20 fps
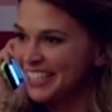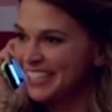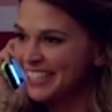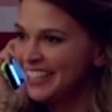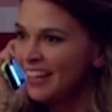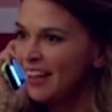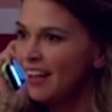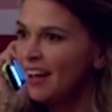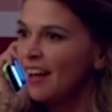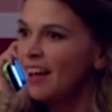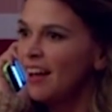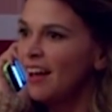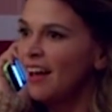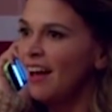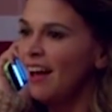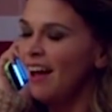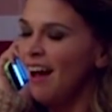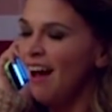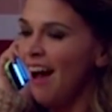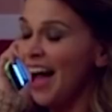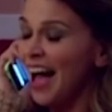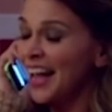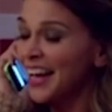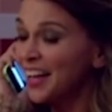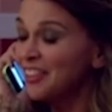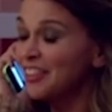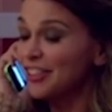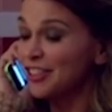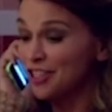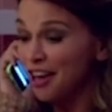yang suka berjudi.
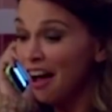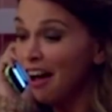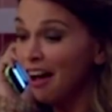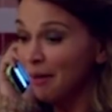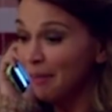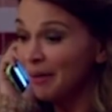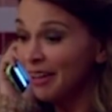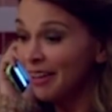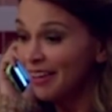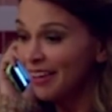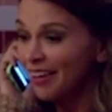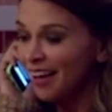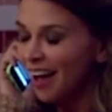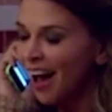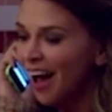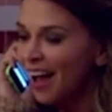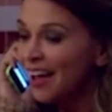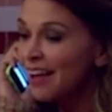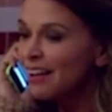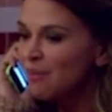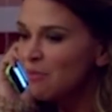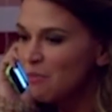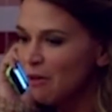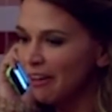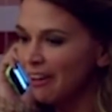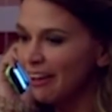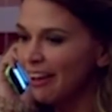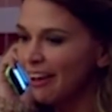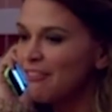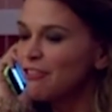Liza sendiri
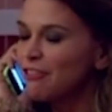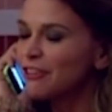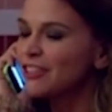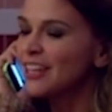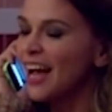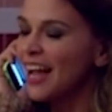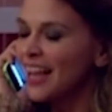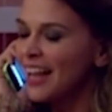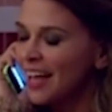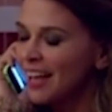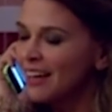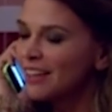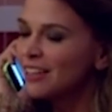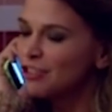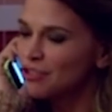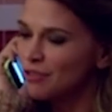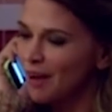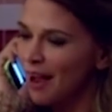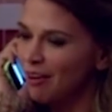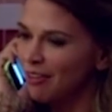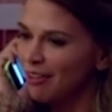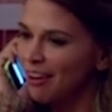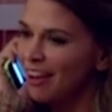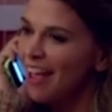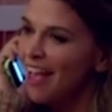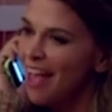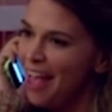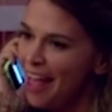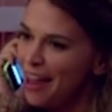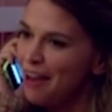sudah dianugerahi seorang anak.
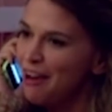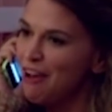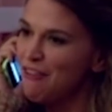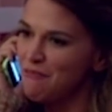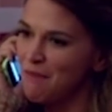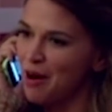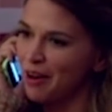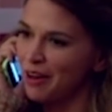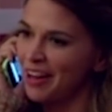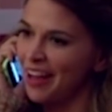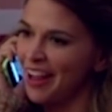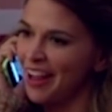Anak